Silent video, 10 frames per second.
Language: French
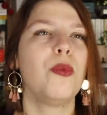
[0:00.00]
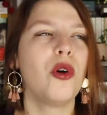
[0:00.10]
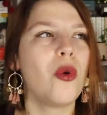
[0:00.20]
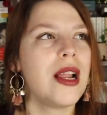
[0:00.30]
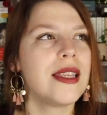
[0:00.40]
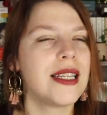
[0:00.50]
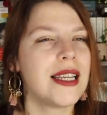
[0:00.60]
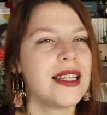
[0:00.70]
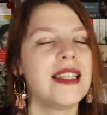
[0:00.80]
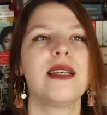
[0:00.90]
pourquoi cette
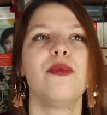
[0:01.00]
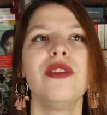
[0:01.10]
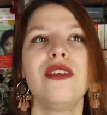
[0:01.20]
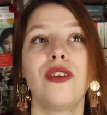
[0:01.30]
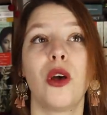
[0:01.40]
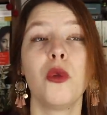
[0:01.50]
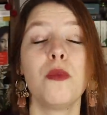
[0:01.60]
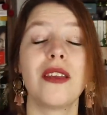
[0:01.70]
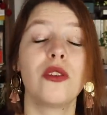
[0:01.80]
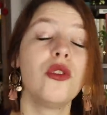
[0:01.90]
année est un peu différente
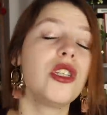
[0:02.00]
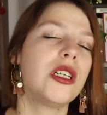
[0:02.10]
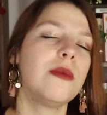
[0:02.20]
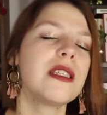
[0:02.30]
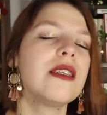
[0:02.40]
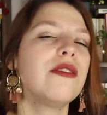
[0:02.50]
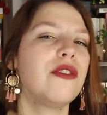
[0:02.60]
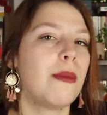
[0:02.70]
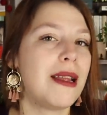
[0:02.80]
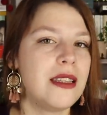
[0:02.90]
parce que j'ai commencé à
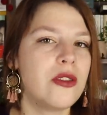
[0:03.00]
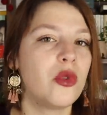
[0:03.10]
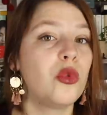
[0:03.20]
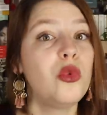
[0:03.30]
faire ma liste de